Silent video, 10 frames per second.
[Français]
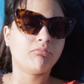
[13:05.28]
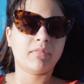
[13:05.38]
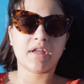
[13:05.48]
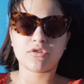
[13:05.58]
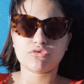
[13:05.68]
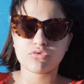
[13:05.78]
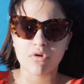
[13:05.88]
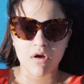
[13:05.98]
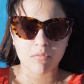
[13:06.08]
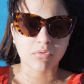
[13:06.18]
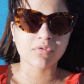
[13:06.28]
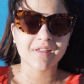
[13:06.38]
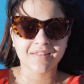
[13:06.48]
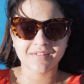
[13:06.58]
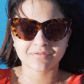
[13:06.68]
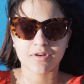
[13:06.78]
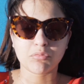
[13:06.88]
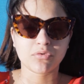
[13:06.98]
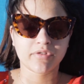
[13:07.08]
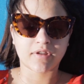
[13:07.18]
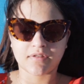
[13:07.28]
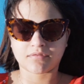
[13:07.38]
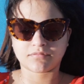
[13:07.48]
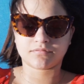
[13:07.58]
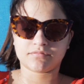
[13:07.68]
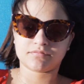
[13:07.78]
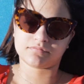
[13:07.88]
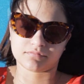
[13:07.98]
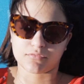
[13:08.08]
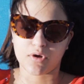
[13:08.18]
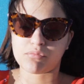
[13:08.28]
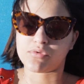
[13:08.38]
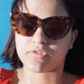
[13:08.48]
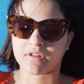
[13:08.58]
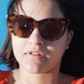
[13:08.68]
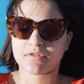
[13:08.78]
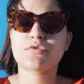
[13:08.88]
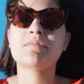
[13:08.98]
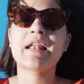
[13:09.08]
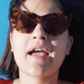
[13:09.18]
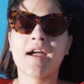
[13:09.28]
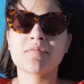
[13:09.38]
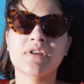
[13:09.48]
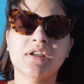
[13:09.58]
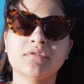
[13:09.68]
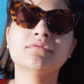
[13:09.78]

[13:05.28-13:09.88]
Mais du coup, euh, bronzette. Enfin, bronzette. Ouais, bronzette. Tu me mets de la crème, chérie